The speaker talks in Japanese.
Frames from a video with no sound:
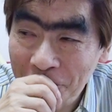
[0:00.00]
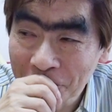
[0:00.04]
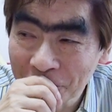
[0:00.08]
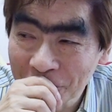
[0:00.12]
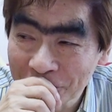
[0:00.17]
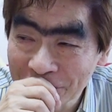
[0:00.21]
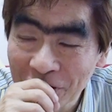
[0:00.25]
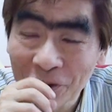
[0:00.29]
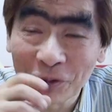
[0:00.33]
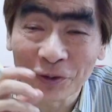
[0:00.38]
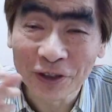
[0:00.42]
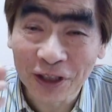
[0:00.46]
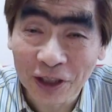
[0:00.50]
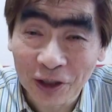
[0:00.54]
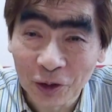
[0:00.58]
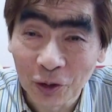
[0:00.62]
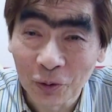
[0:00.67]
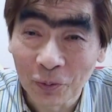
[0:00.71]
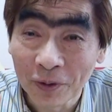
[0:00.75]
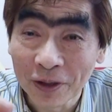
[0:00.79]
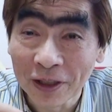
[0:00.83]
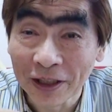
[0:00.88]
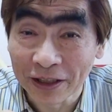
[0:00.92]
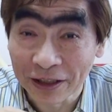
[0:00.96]
僕はお酒
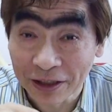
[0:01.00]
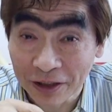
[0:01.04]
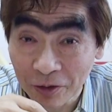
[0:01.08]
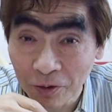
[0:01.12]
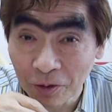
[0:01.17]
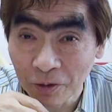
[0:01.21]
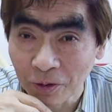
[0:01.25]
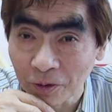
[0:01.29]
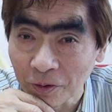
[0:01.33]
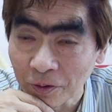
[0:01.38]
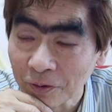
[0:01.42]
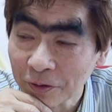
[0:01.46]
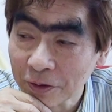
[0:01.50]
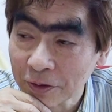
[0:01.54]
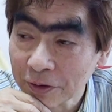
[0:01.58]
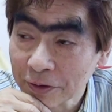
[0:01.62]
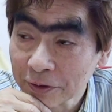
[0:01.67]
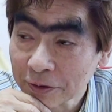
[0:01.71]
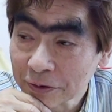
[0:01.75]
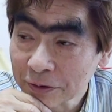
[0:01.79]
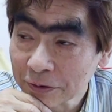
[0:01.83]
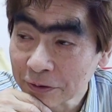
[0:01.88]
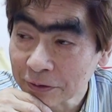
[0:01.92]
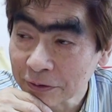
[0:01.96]
飲まないけど
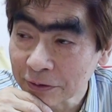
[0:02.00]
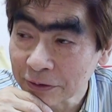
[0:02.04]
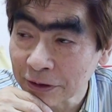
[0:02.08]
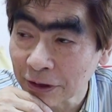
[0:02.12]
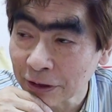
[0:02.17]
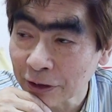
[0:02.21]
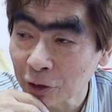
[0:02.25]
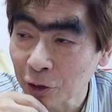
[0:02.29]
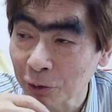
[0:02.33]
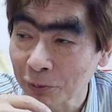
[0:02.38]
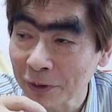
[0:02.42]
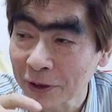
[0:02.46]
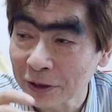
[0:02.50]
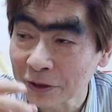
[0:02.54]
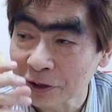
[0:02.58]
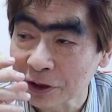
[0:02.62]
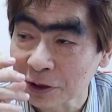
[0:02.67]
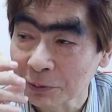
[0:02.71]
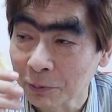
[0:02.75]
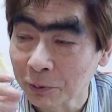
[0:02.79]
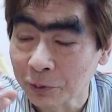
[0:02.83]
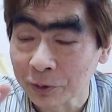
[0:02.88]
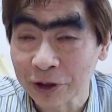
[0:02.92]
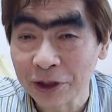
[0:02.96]
酒飲まなく
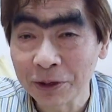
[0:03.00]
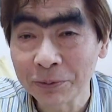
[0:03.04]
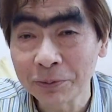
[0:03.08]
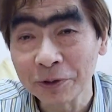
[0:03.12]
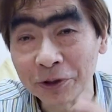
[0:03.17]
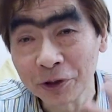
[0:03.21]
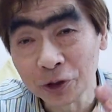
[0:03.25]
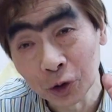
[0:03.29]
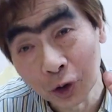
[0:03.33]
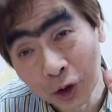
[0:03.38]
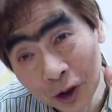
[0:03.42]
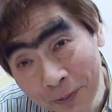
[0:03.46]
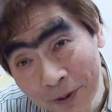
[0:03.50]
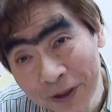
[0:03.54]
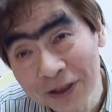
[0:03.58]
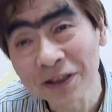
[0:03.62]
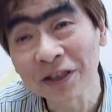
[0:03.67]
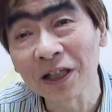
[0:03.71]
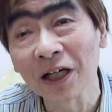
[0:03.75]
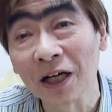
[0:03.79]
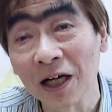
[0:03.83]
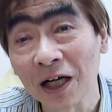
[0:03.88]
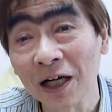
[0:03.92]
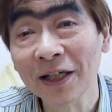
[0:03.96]
ても気分酔えま
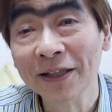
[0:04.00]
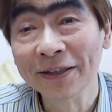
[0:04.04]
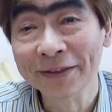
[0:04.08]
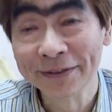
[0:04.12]
すから。